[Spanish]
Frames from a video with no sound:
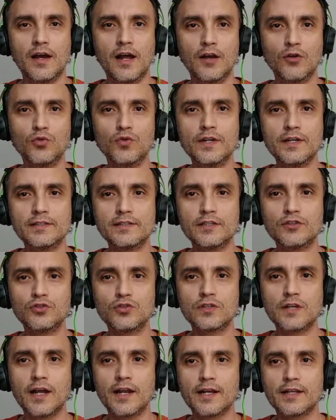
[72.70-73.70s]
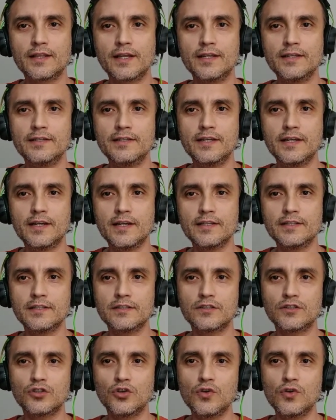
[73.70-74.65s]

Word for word: Algunas de sus características